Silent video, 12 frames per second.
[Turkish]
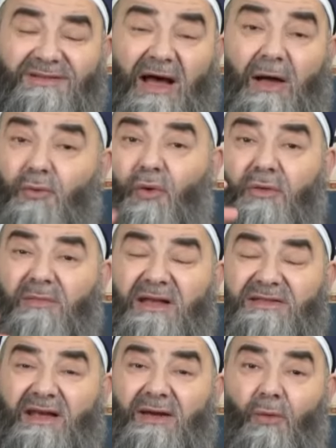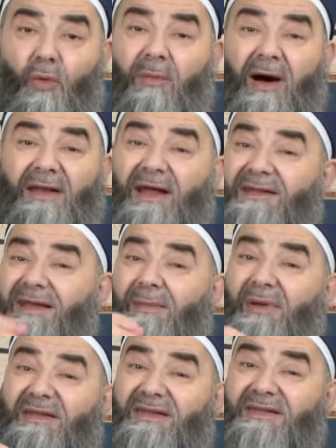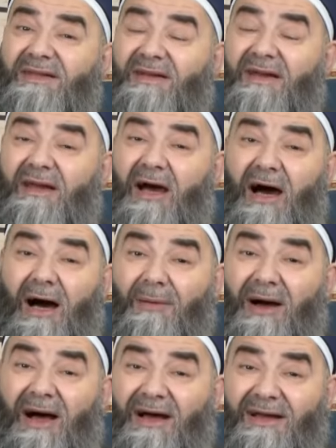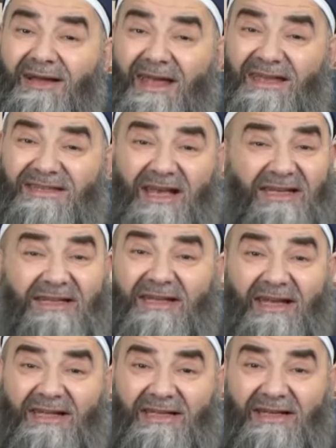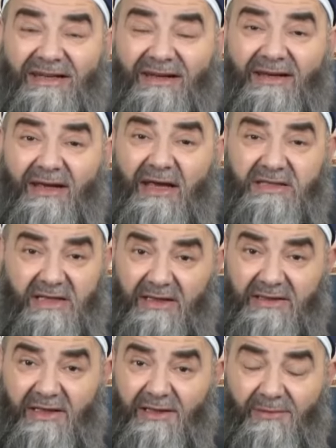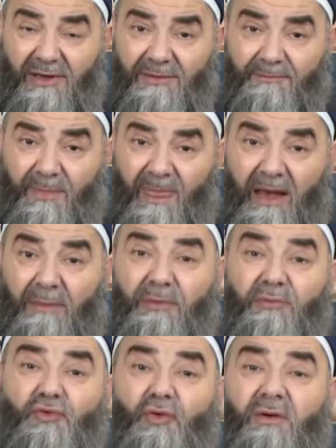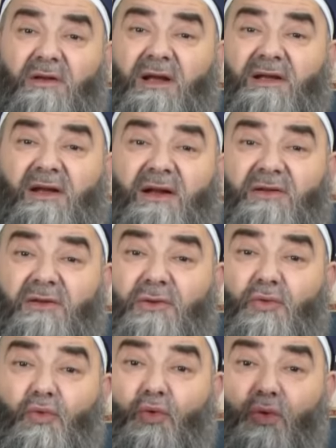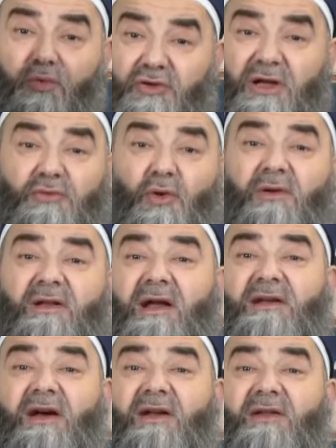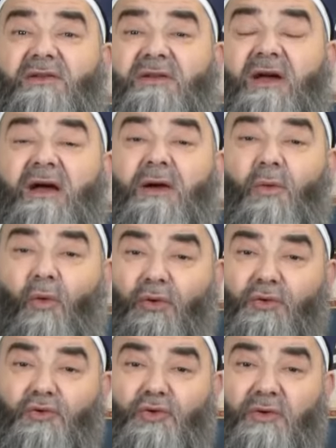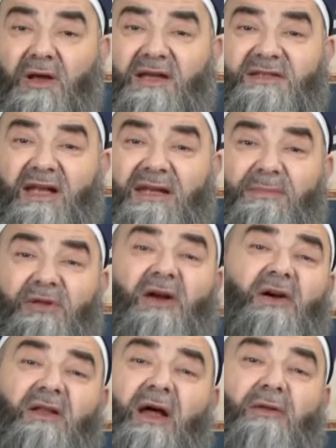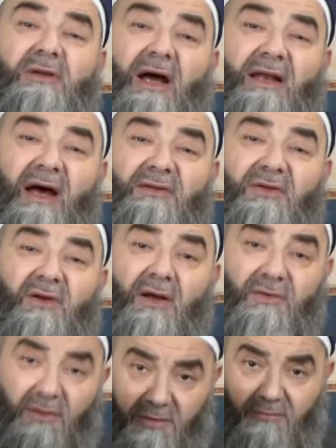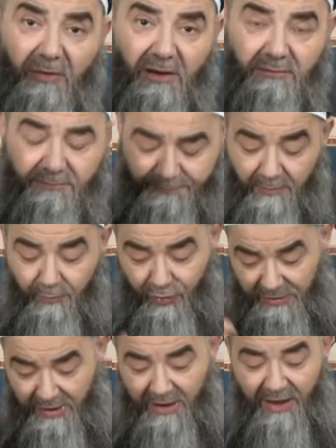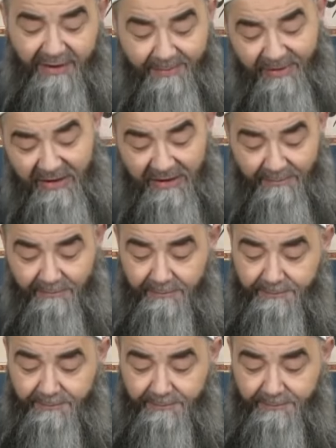Daha ruh ölmez. O manada ebedidir. Ama ezeli değildir. Ezeli ne demek? Hepimiz sonradan yaratıldık. Ruhumuz da sonradan yaratıldı. Onun için ezeli bir tek allah Teala'dır. Anladın mı? Bu da ayrı bir ilim.